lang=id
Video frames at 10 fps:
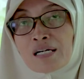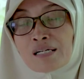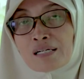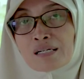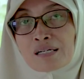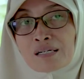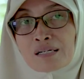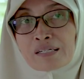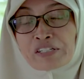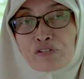
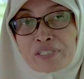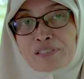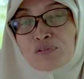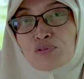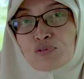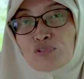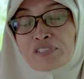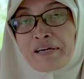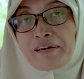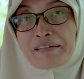uh, reward untuk
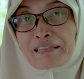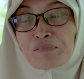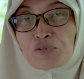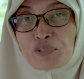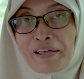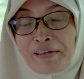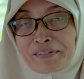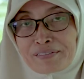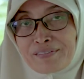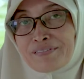yang hatam
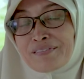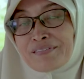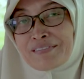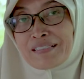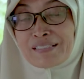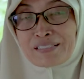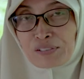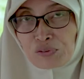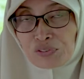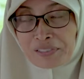Quran dan
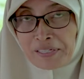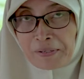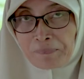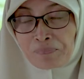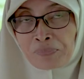seterusnya